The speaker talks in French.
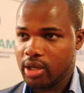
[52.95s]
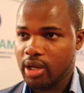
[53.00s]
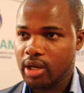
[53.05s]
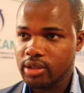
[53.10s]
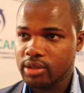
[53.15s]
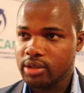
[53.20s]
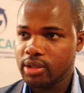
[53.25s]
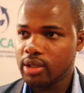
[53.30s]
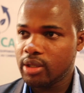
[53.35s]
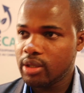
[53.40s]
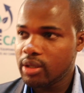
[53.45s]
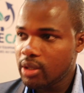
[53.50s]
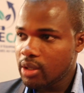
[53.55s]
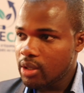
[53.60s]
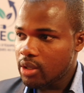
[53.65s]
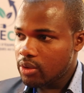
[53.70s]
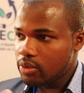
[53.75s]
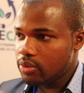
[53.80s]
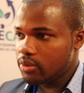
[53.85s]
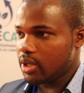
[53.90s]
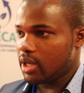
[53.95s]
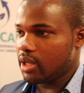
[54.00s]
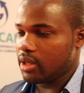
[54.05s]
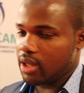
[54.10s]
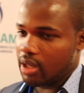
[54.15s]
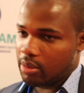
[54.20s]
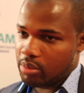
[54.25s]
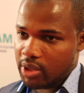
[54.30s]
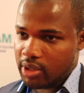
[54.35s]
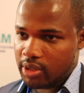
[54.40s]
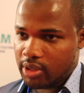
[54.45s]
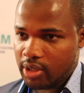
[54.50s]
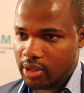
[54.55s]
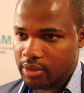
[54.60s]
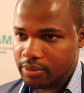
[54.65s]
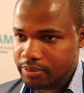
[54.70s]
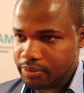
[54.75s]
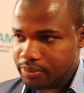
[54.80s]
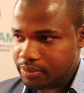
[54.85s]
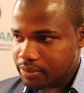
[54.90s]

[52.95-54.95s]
réalité une rentabilité.